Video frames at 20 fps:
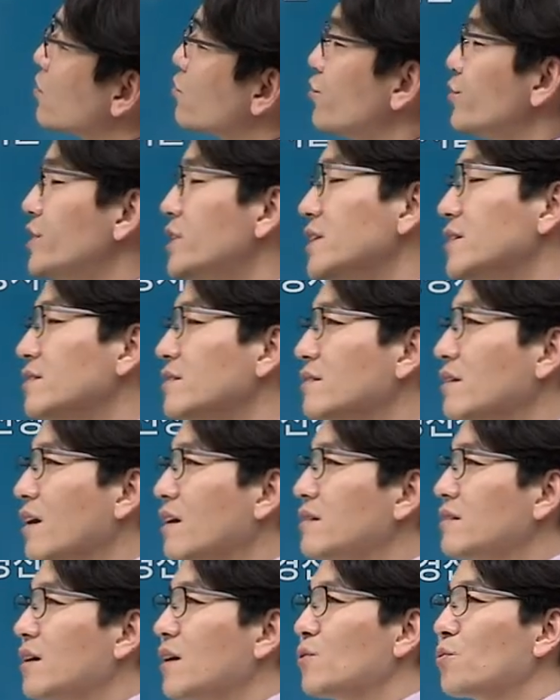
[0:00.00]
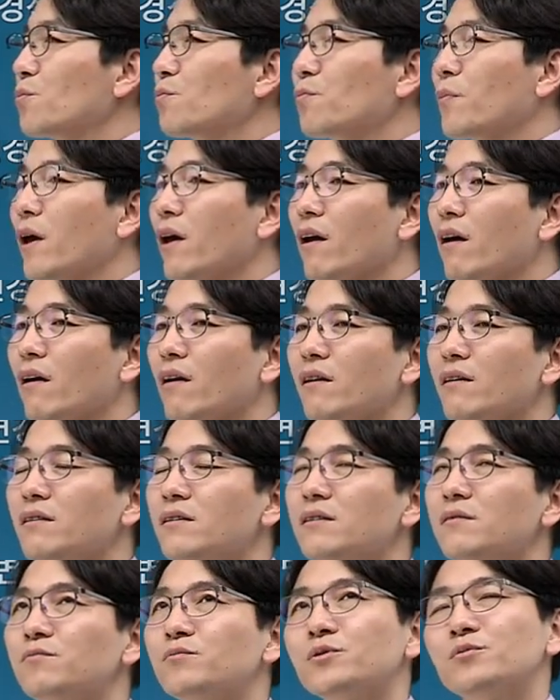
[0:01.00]
굳이 그렇게 크게 높게
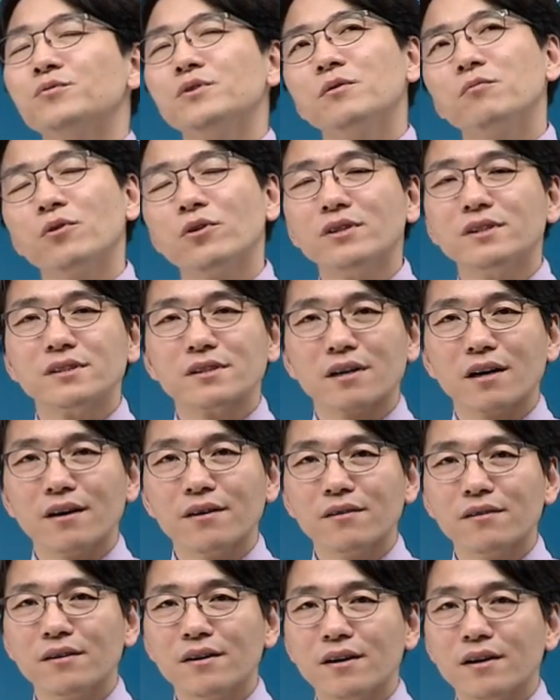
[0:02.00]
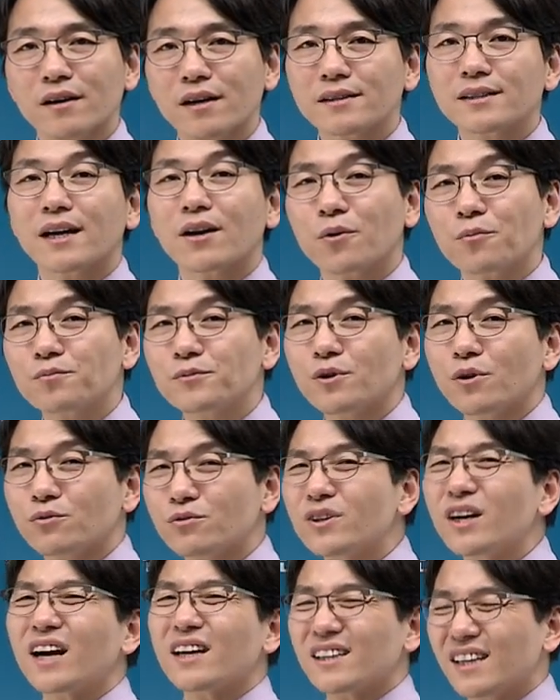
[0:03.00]
있는 부분이 뭐 있을까요? 예, 잘 없죠.
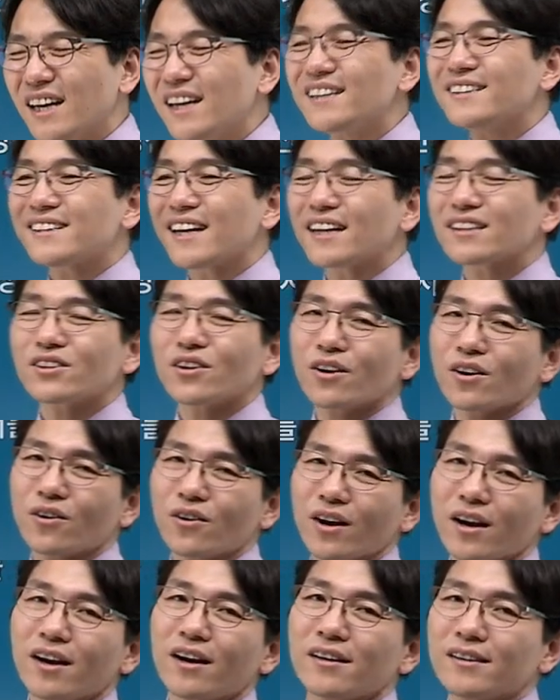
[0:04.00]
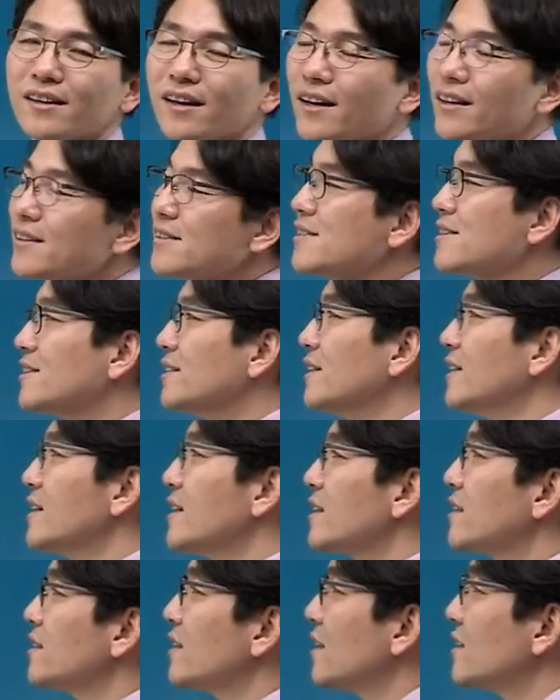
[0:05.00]
우리가 일상적인 거래를 할 때에는
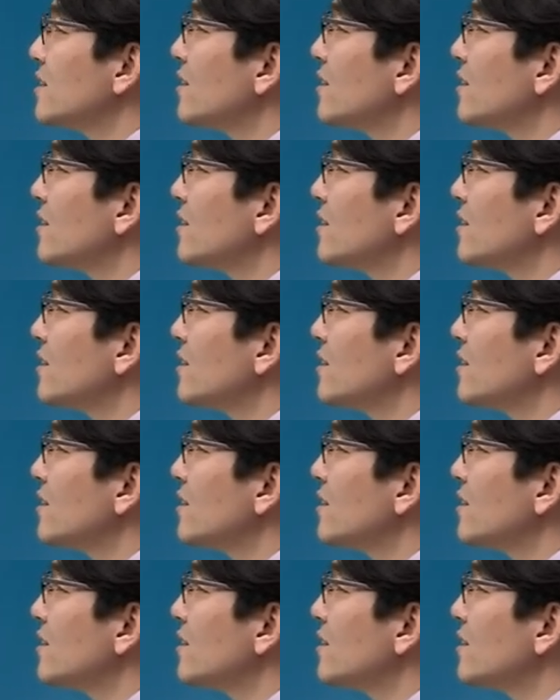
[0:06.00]
크게